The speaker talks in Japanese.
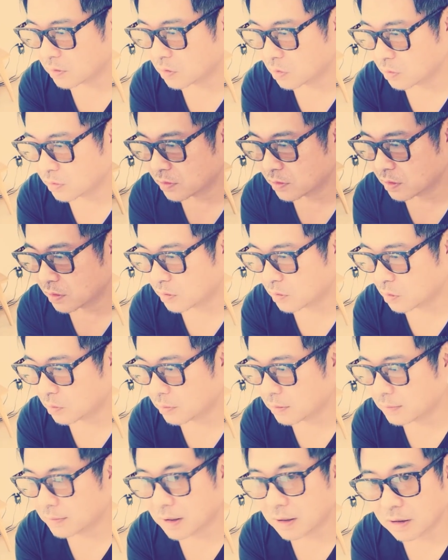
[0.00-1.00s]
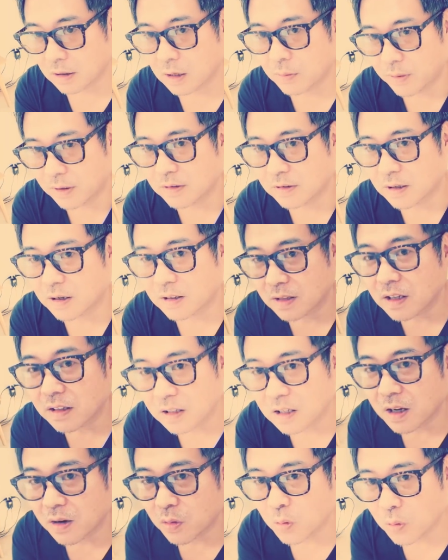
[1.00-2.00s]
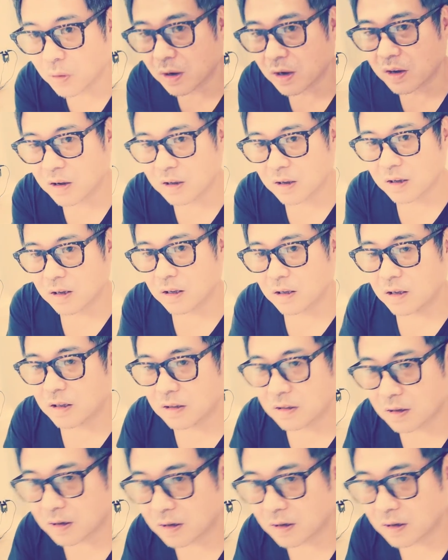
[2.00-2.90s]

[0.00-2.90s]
あそしてそのまま我慢されちゃった方がいいん